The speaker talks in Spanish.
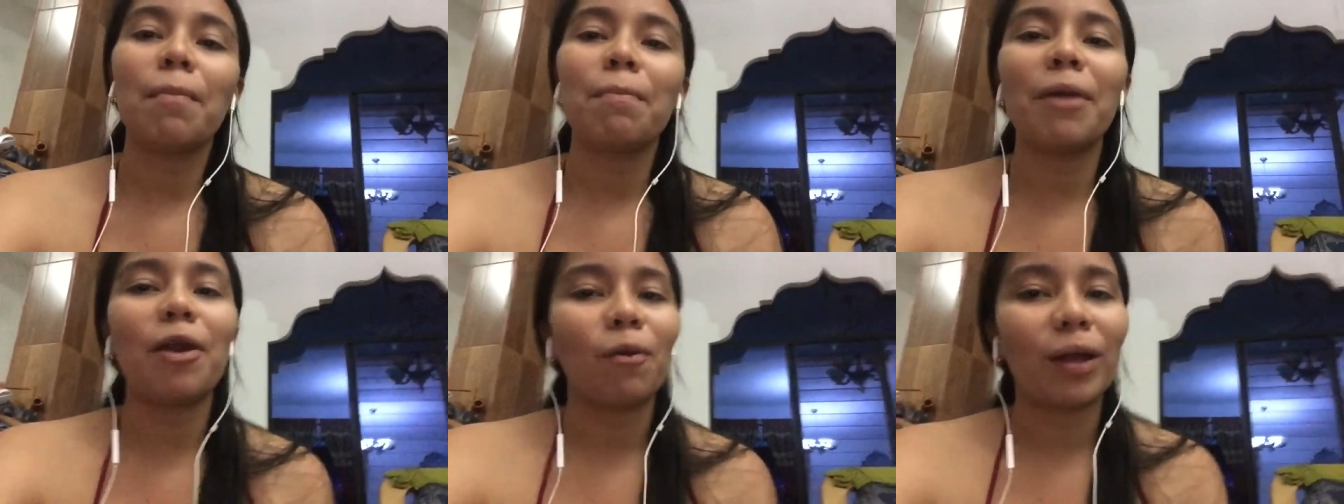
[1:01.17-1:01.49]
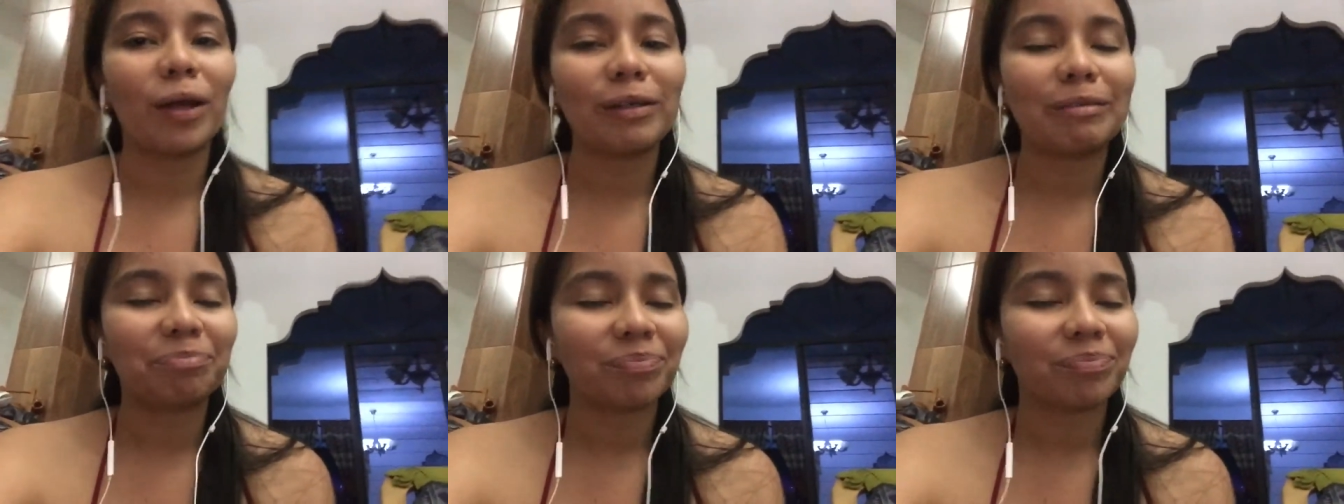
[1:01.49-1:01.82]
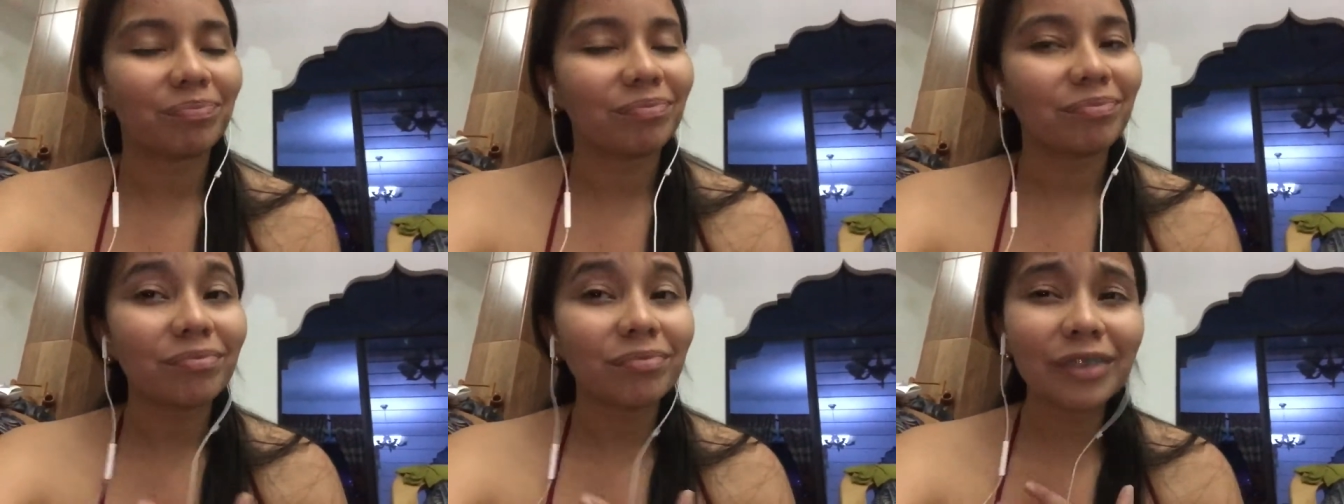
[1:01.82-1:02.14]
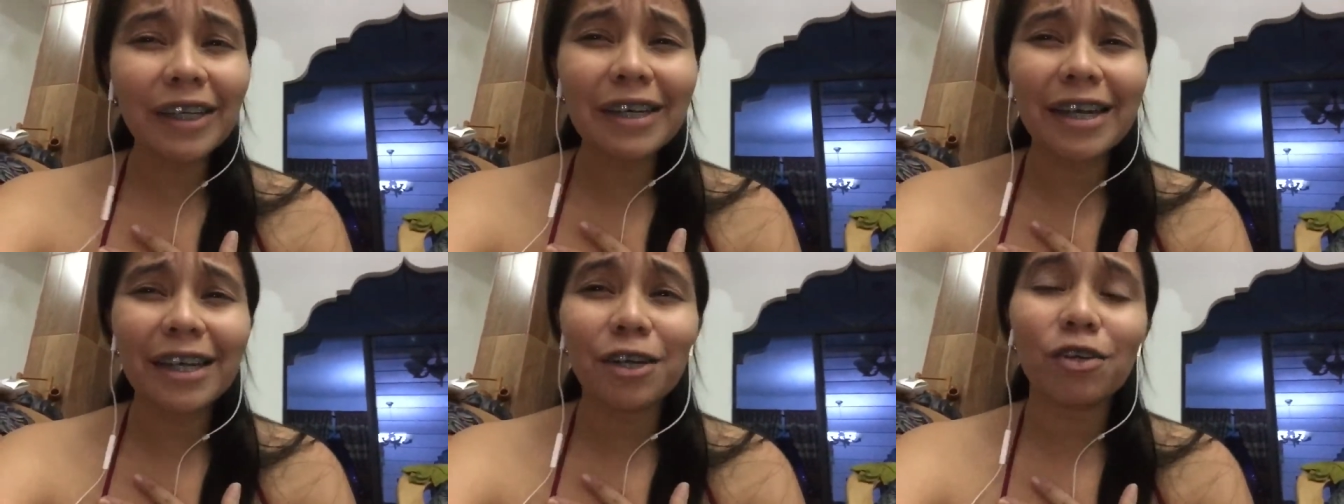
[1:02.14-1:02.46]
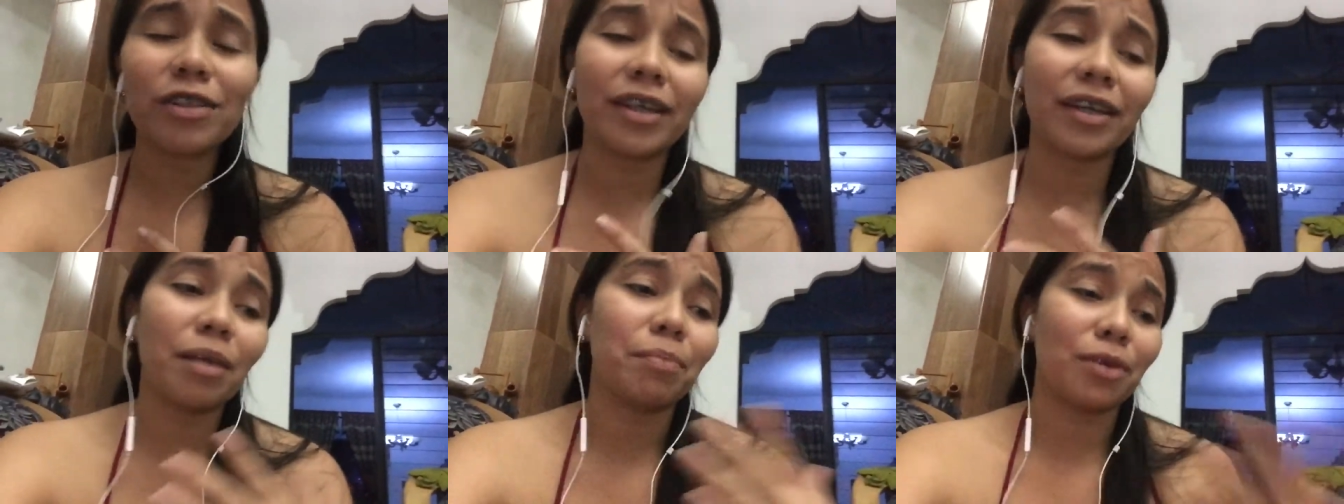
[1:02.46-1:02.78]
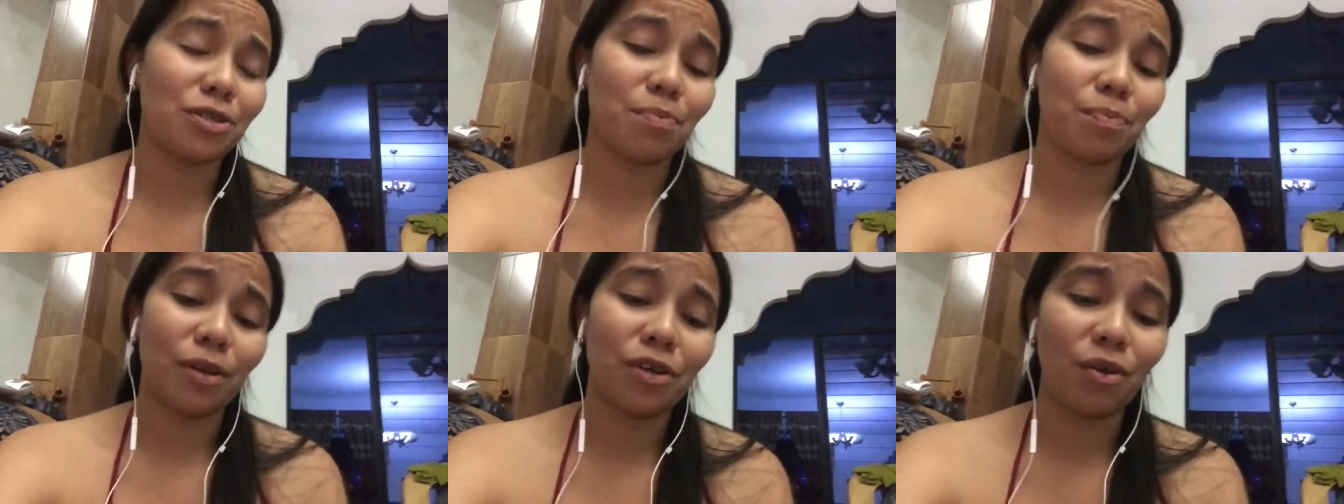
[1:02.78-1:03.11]
Pero bueno, les quiero contar que por
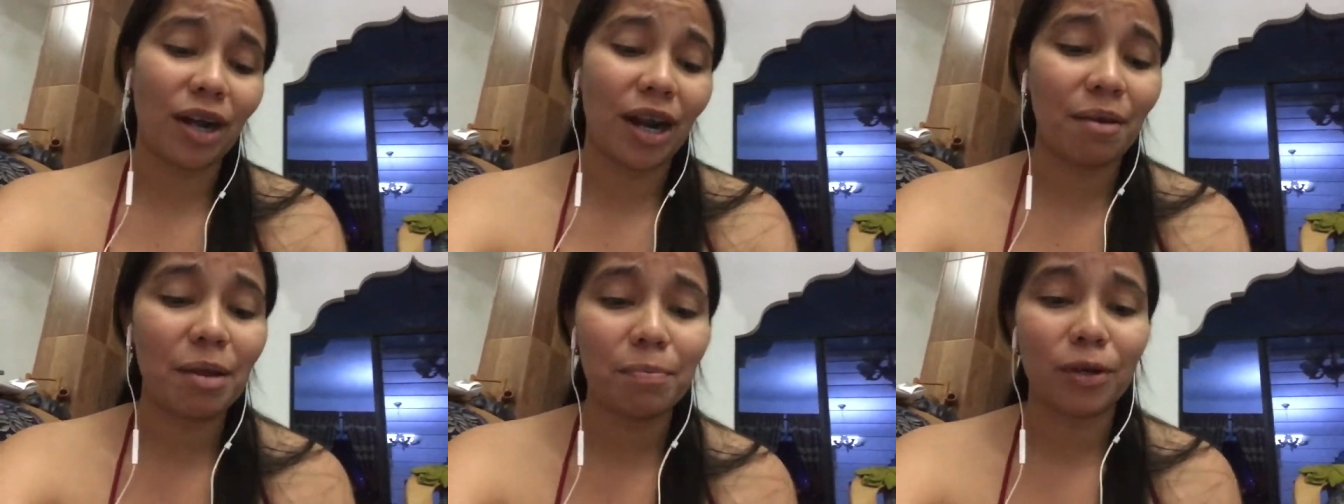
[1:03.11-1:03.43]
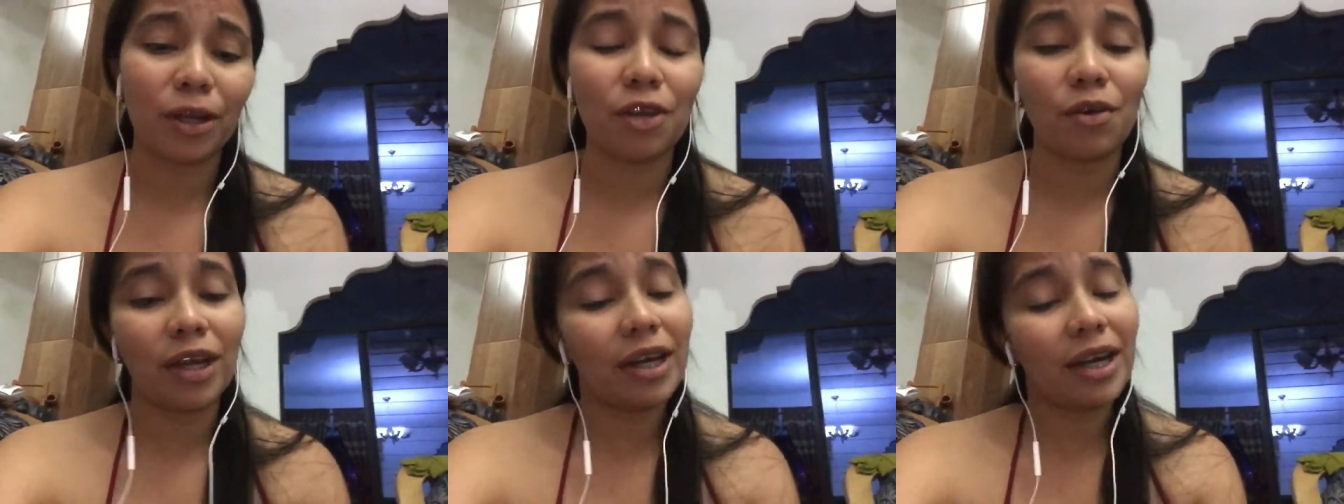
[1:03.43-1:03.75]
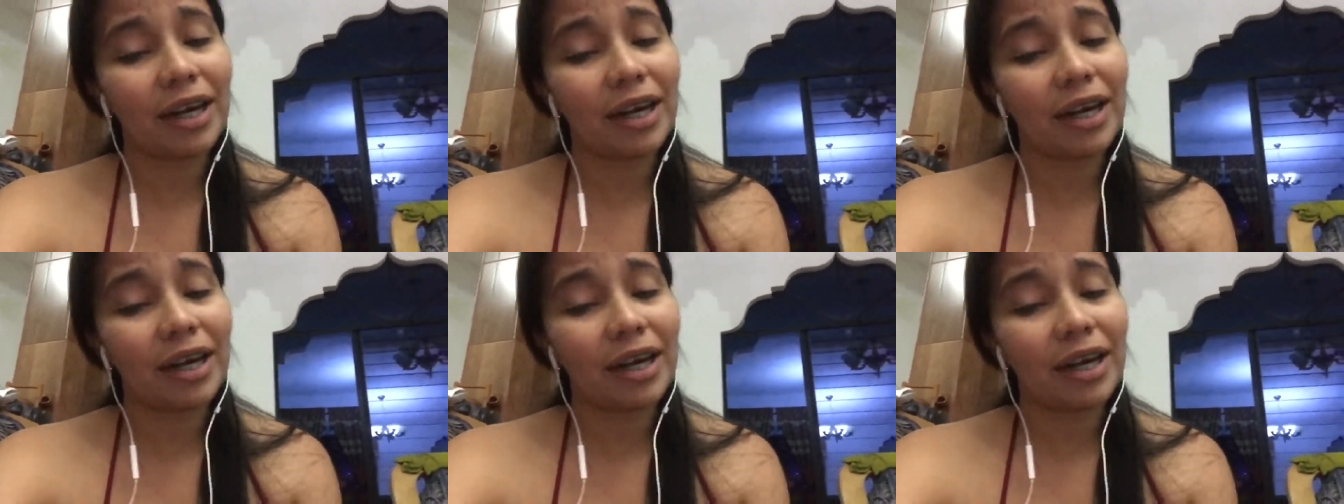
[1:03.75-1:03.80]
eso pues no grabé, porque yo quería